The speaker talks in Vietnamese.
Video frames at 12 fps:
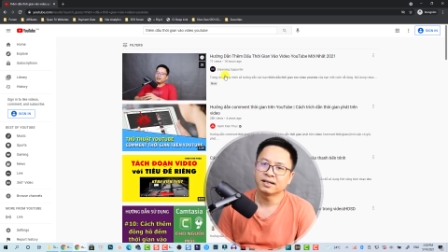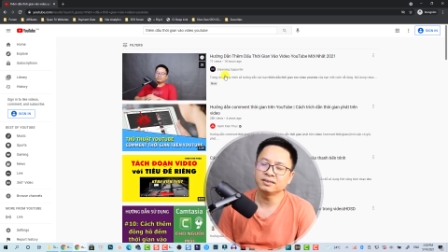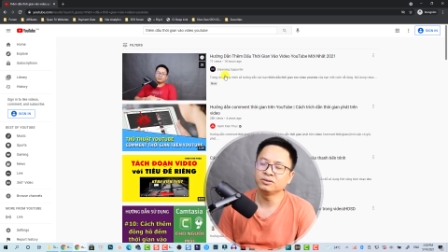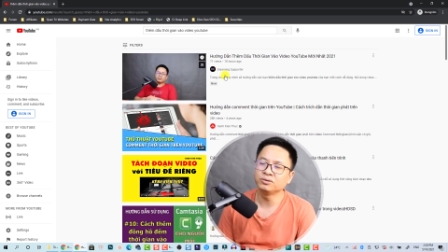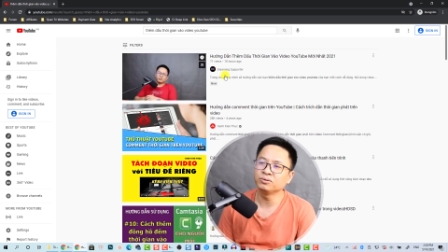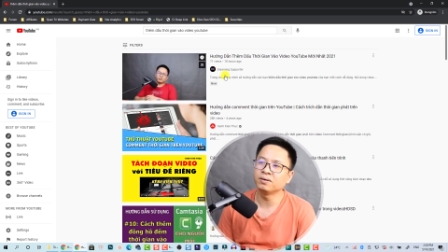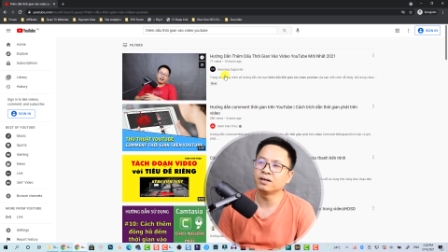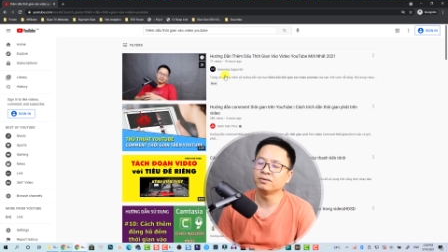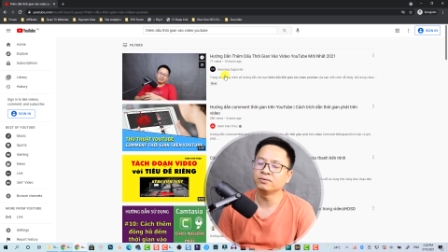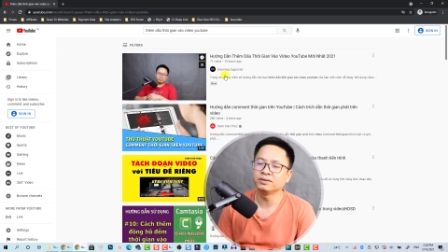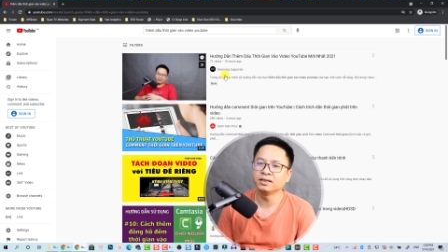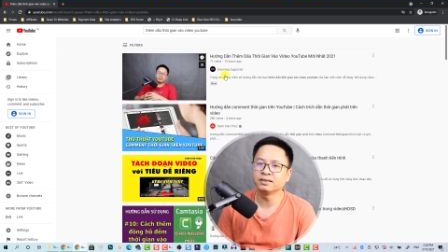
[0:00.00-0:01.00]
Các
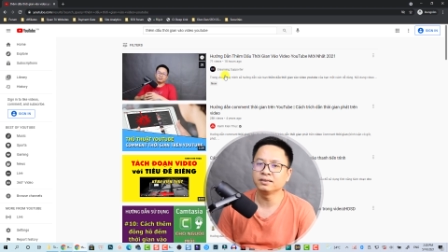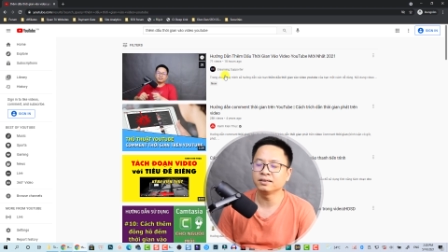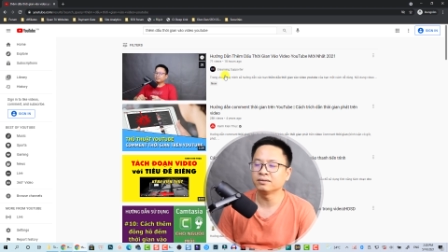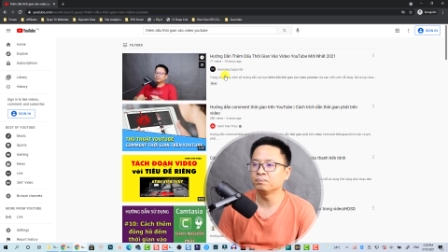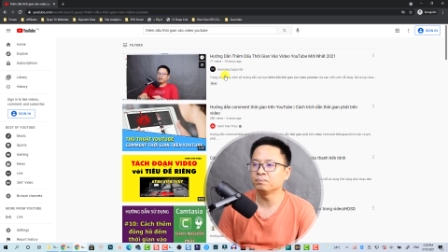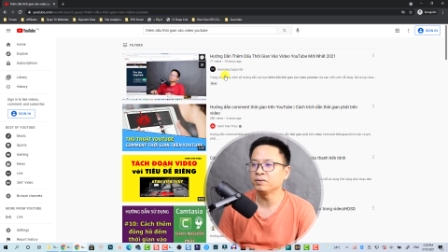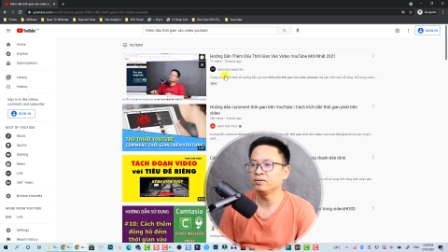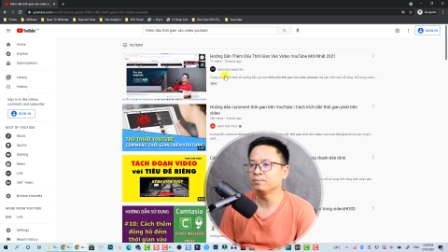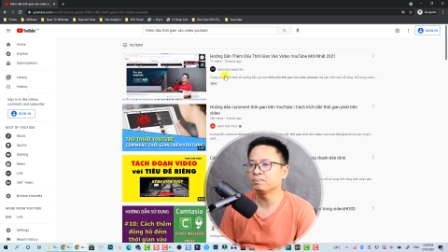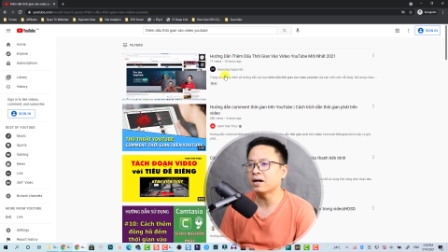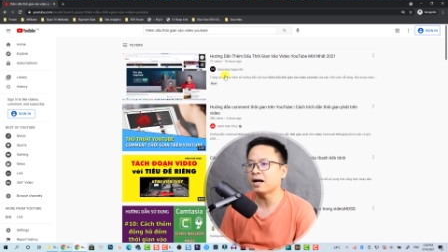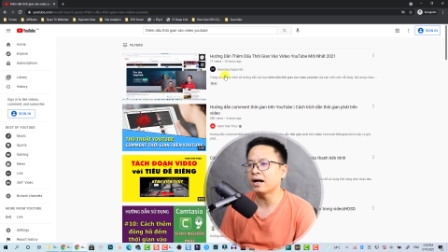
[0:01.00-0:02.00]
YouTuber nổi tiếng như kiểu
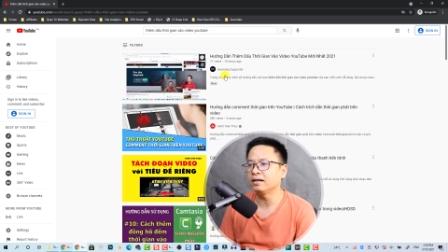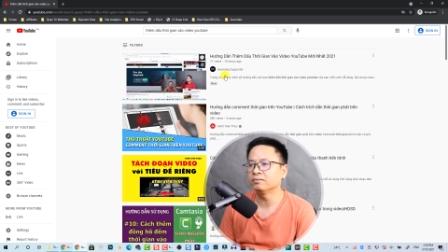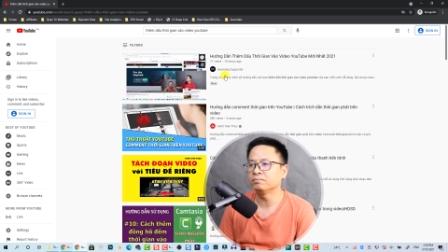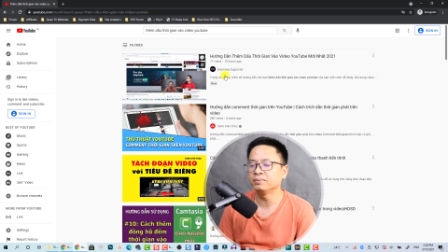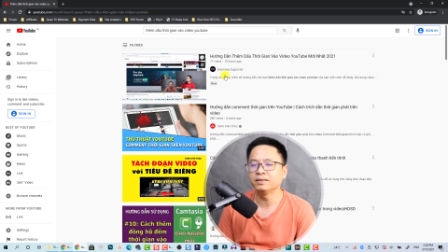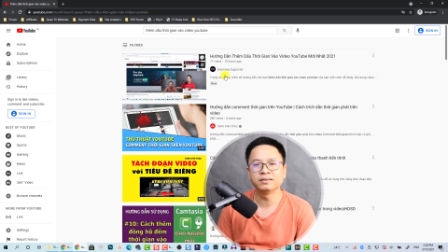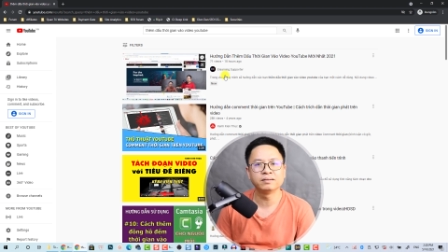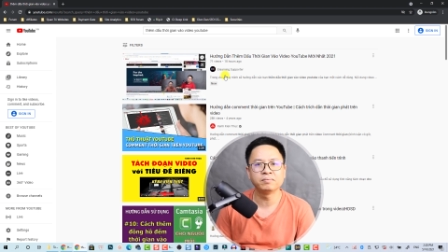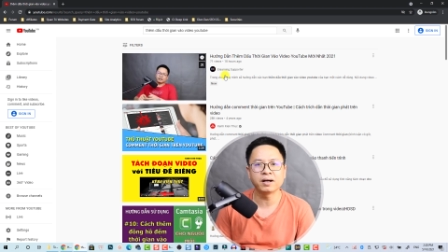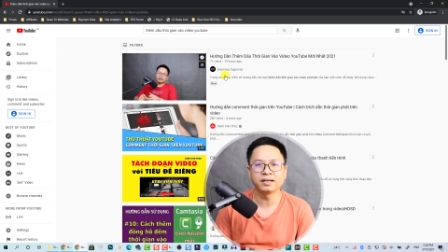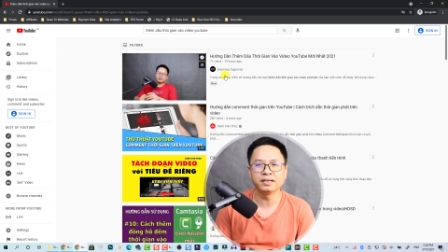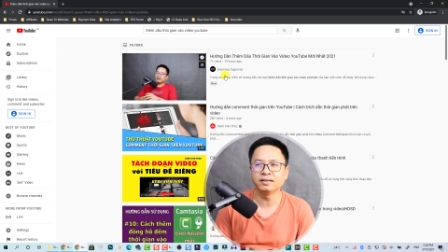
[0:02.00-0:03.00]
PewDiePie, Peter
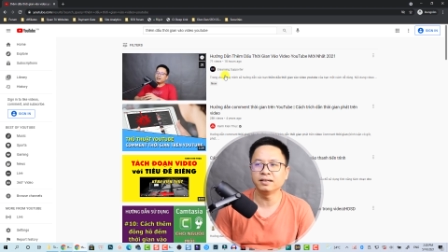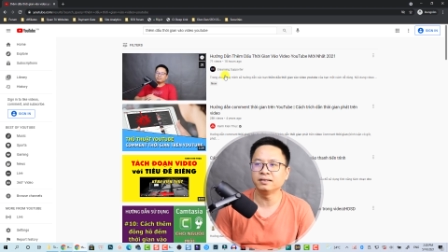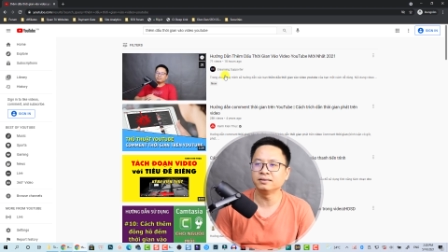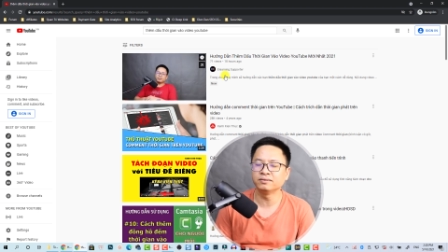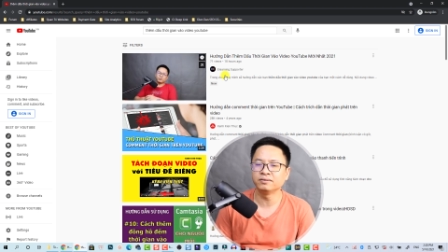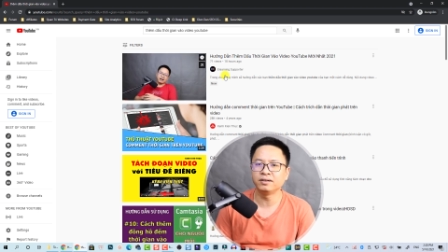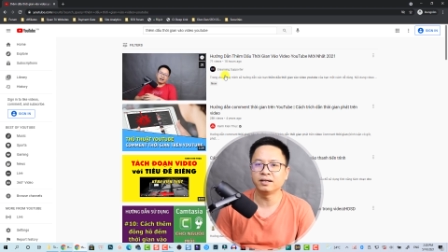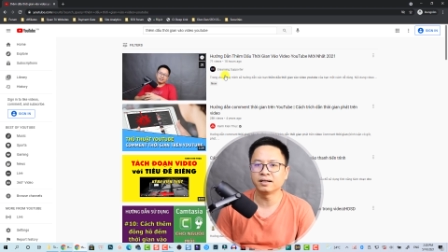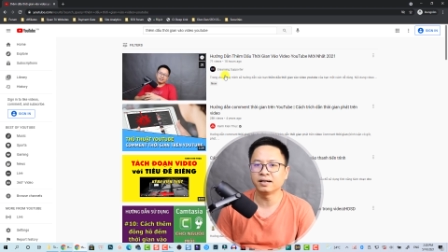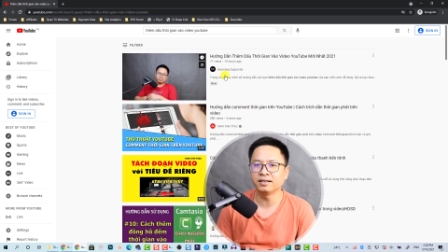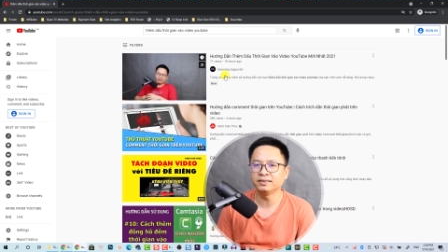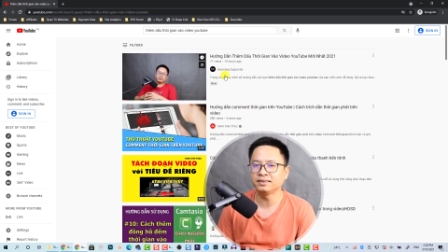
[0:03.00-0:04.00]
McKinnon, rồi là
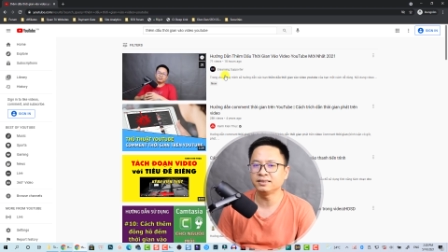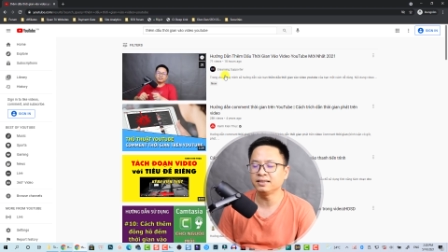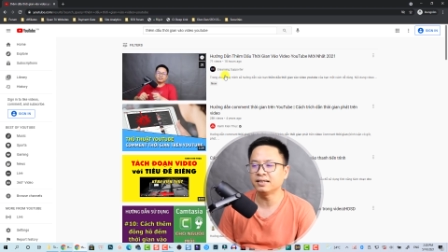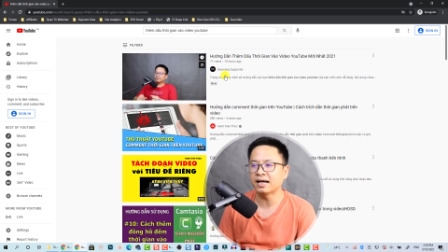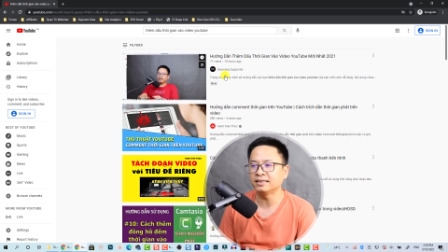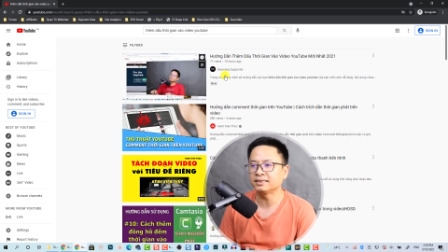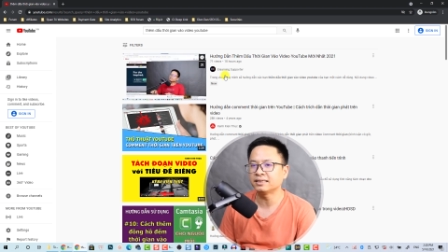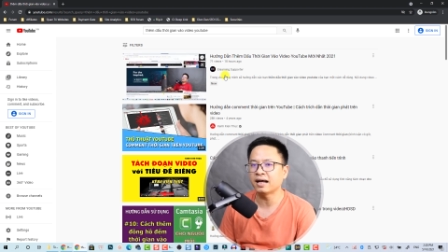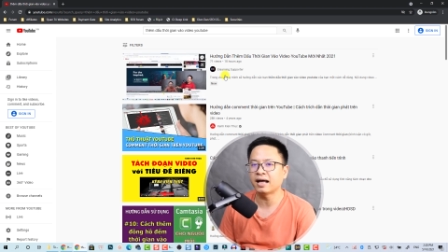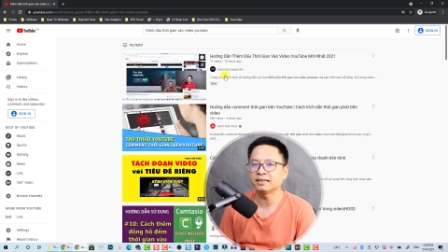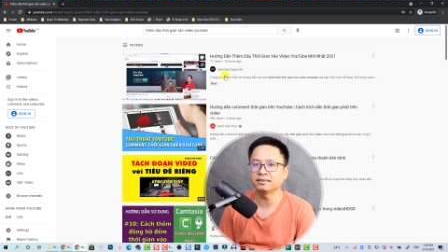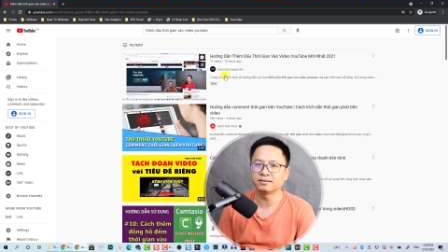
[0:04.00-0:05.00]
Casey
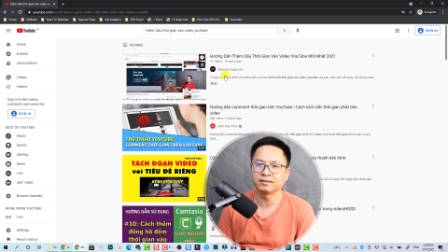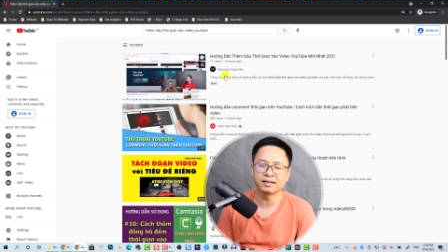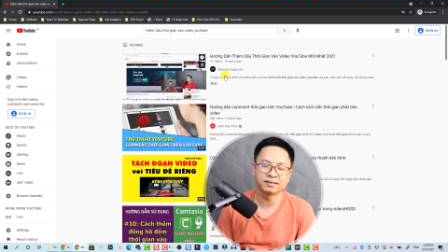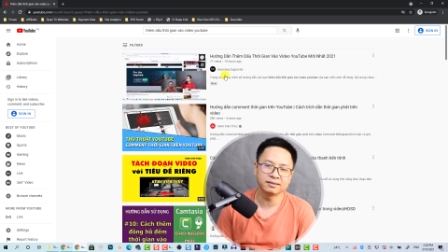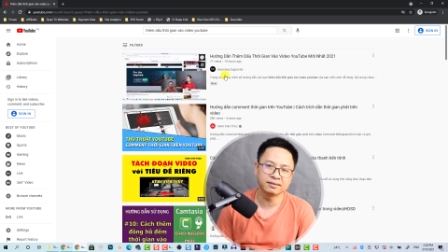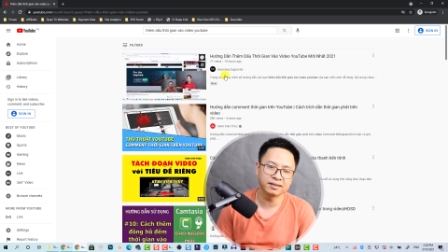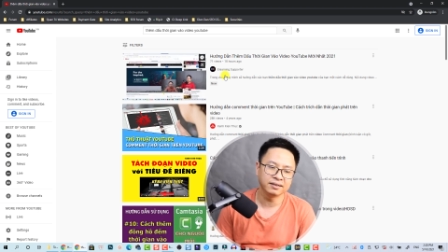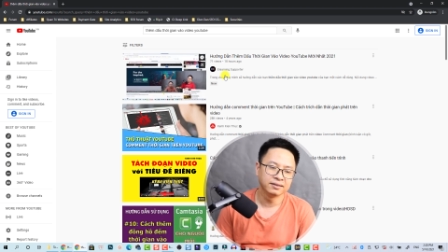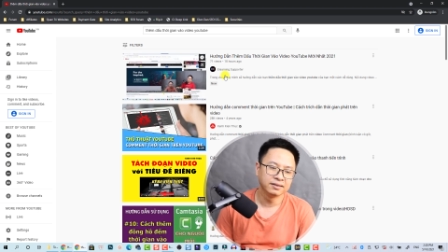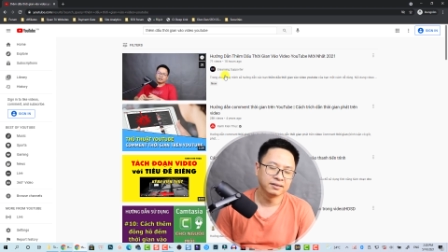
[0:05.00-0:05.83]
Neistat, rồi các thứ ấy,